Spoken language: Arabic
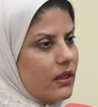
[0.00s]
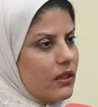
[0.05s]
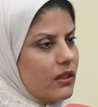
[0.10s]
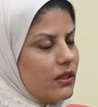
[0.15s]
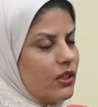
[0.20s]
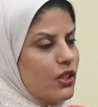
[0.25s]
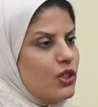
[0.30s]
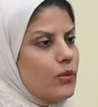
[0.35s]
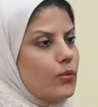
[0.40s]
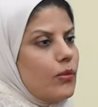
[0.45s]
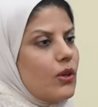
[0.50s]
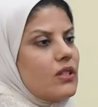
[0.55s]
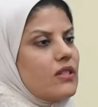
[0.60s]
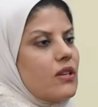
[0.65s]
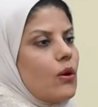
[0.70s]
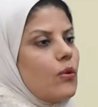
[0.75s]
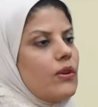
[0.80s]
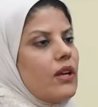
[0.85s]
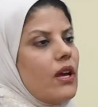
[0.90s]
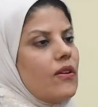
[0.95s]
ليش ما
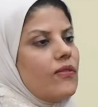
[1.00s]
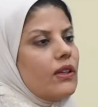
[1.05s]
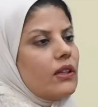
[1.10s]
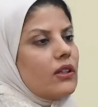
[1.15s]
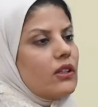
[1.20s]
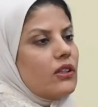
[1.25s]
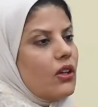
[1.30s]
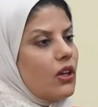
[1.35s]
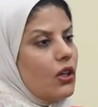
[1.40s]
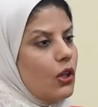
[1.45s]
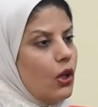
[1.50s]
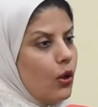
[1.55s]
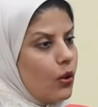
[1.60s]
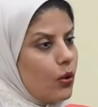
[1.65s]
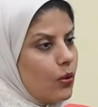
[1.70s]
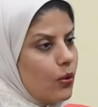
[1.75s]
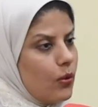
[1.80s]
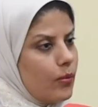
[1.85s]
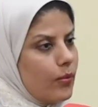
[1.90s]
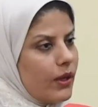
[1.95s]
نسويها في القطاع
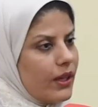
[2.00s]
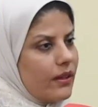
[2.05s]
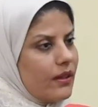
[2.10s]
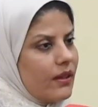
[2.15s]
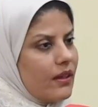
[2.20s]
الحكومي